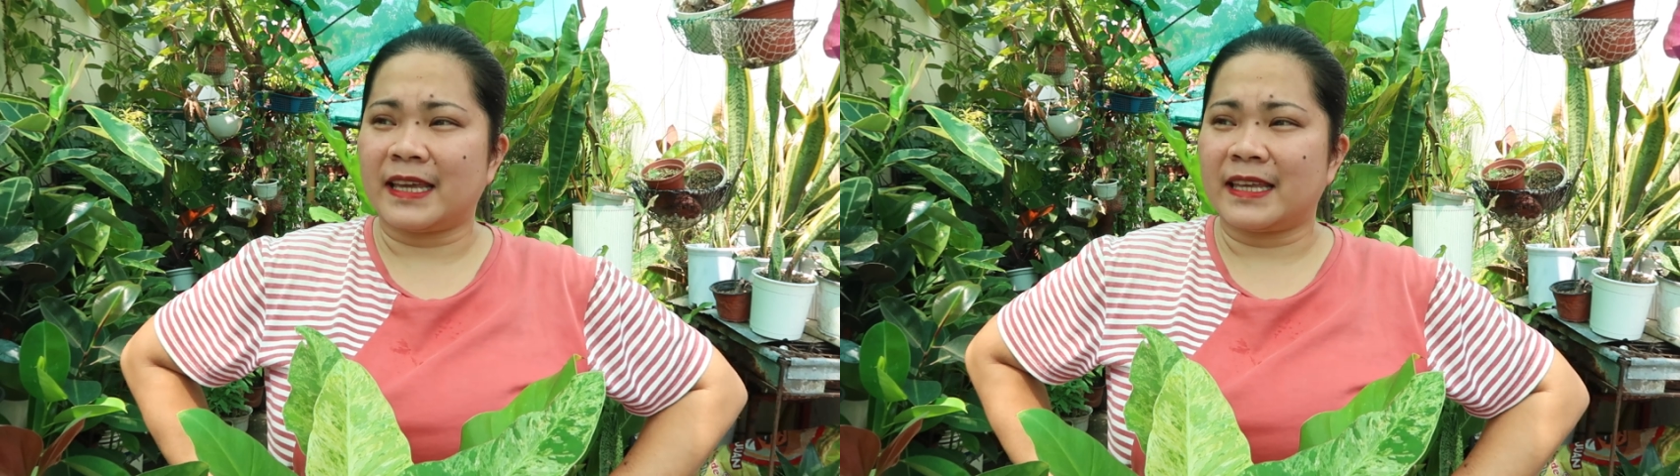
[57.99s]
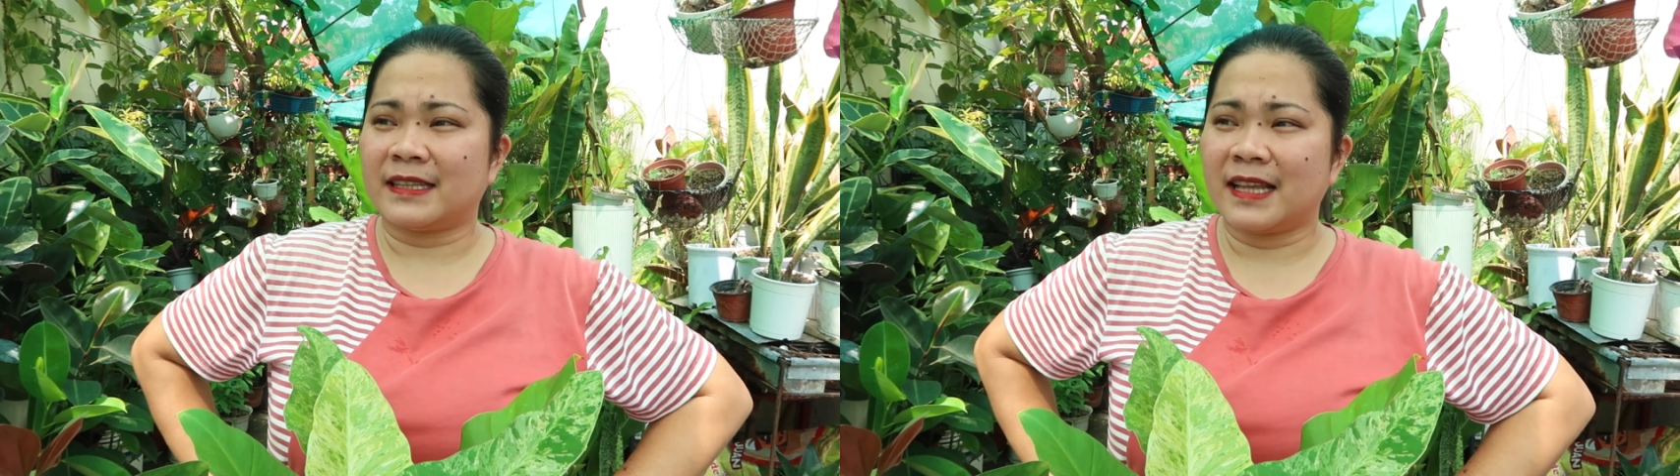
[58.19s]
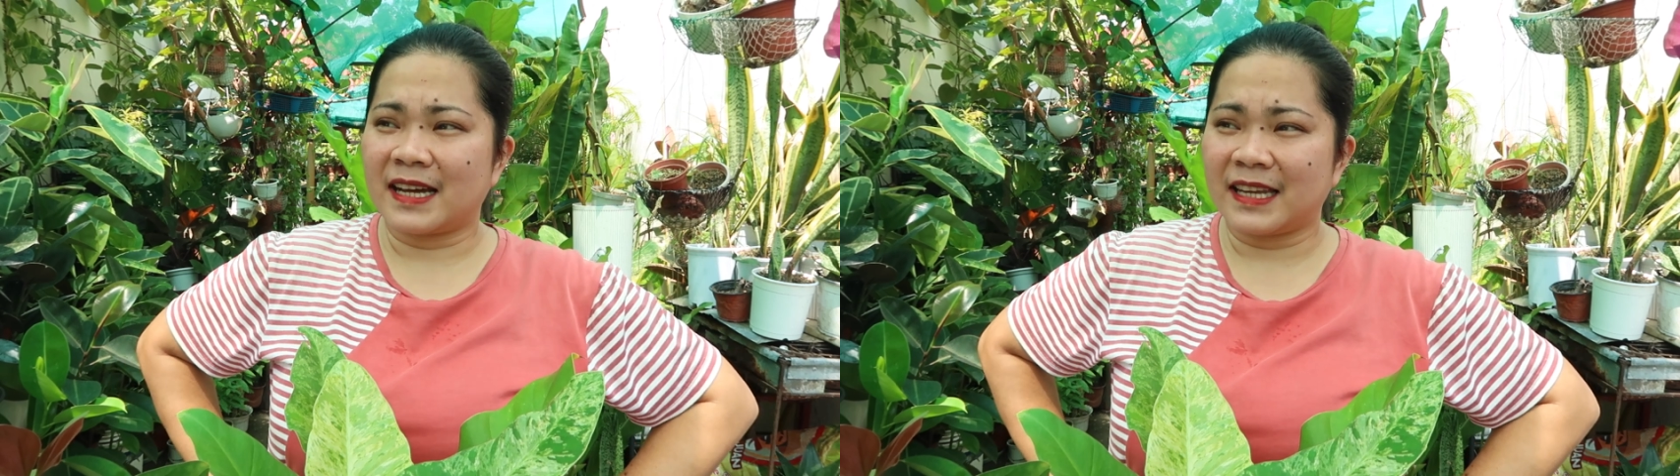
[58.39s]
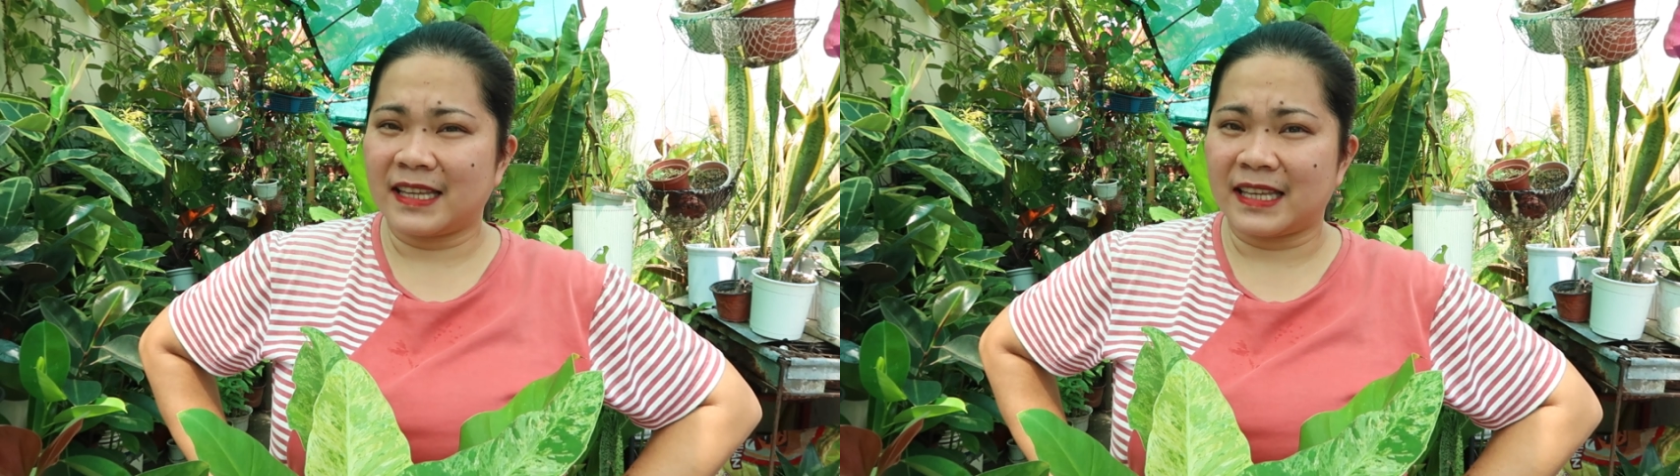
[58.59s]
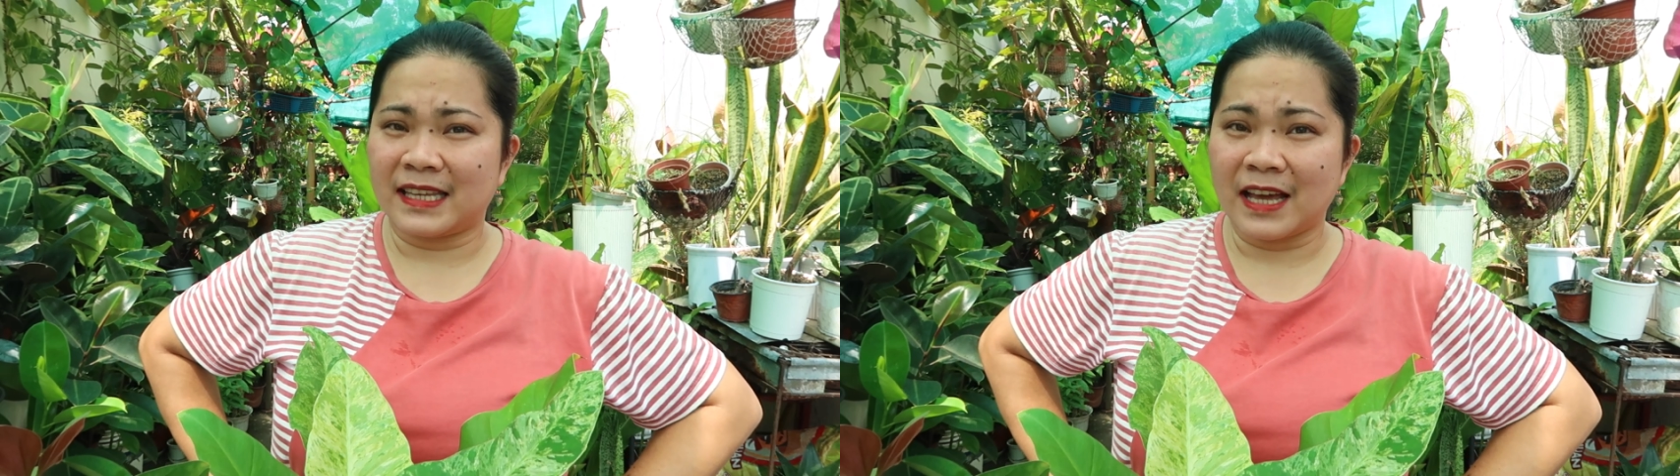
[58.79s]
And
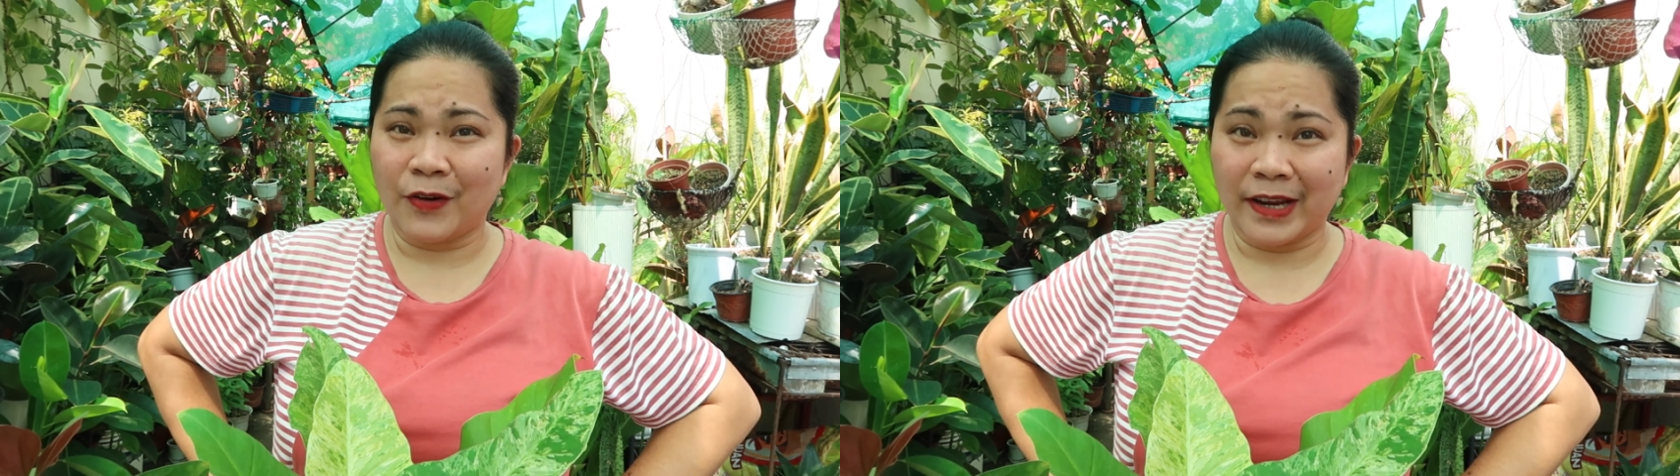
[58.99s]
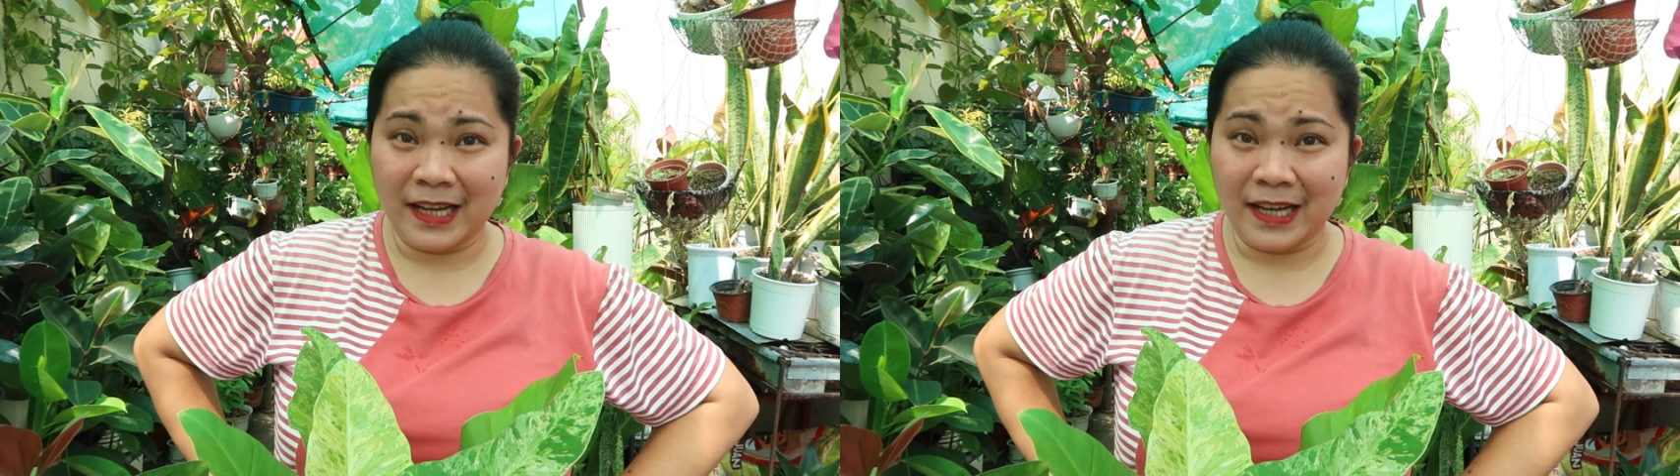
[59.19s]
luckily, ako ay